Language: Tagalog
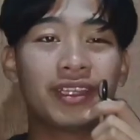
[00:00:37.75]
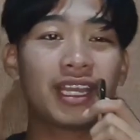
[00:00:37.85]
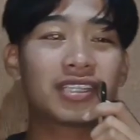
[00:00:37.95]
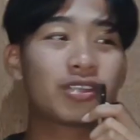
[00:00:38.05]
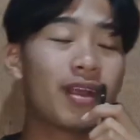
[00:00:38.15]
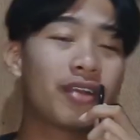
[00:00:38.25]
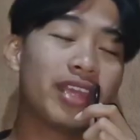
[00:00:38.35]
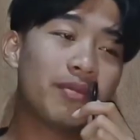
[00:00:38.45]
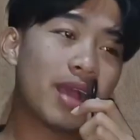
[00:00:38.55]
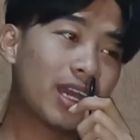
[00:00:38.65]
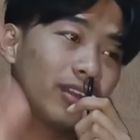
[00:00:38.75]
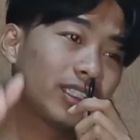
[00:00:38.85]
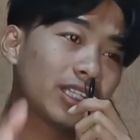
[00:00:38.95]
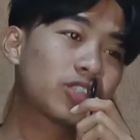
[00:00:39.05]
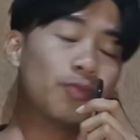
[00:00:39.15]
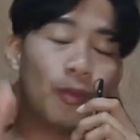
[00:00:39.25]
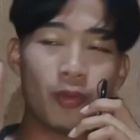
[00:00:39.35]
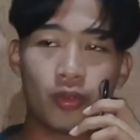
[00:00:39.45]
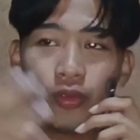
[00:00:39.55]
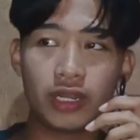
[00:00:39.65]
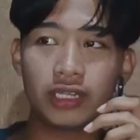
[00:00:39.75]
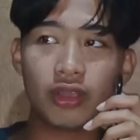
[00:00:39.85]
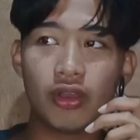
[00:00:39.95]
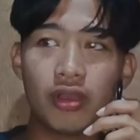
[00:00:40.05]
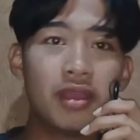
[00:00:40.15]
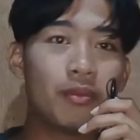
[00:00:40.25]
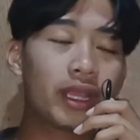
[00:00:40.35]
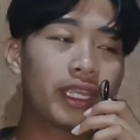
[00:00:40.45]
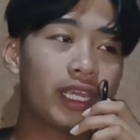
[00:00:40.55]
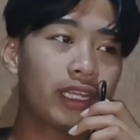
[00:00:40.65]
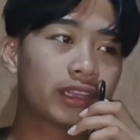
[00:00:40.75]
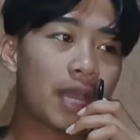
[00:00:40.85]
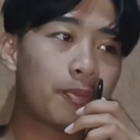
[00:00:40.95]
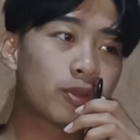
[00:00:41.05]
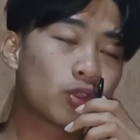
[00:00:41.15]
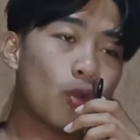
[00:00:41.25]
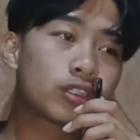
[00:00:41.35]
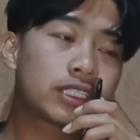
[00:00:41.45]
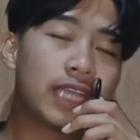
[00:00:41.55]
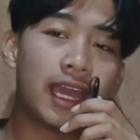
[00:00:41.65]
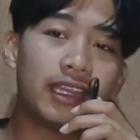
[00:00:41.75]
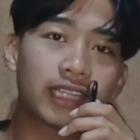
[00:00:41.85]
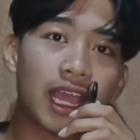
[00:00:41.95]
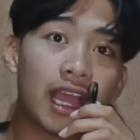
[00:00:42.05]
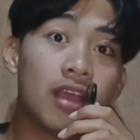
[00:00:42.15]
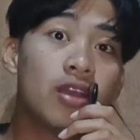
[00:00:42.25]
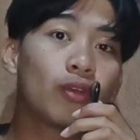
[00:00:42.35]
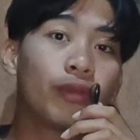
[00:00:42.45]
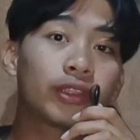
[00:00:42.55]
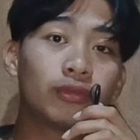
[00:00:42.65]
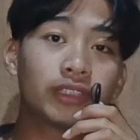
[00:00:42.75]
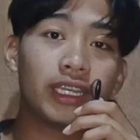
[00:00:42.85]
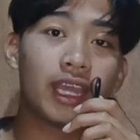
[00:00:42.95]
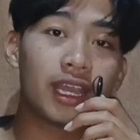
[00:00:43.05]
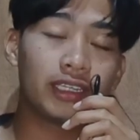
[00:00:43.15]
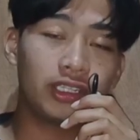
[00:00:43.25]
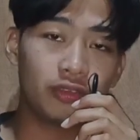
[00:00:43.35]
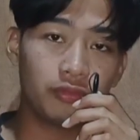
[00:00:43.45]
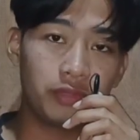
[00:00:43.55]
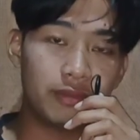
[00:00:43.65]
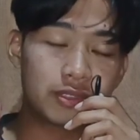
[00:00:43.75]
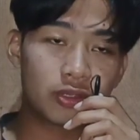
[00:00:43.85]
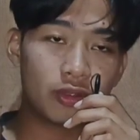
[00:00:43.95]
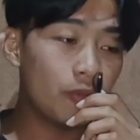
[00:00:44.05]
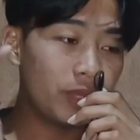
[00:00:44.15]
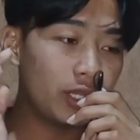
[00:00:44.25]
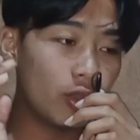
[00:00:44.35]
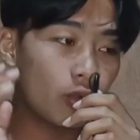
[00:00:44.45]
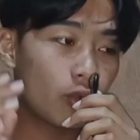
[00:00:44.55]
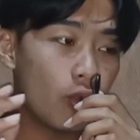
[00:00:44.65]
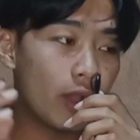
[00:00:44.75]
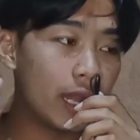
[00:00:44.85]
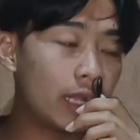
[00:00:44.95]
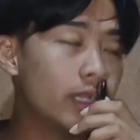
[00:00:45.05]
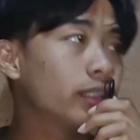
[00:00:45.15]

Da sumangon niyan makaot kita supupugulan ko magnire tapos husgahan ta kung itong tinag nindong memes o video kong uh,